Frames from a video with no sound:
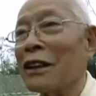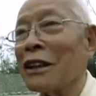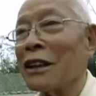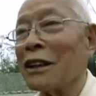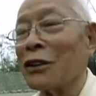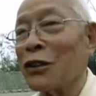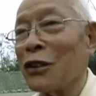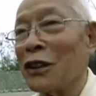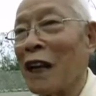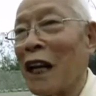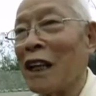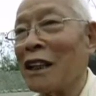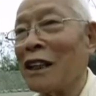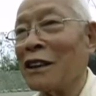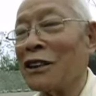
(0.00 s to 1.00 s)
啊去
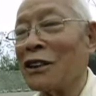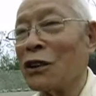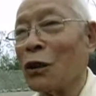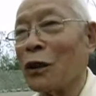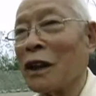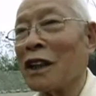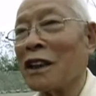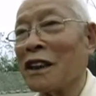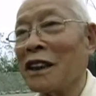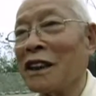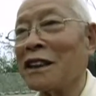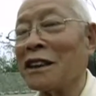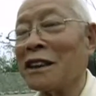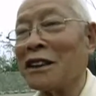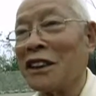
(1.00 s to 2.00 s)
担任受降
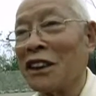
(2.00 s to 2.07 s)
一师的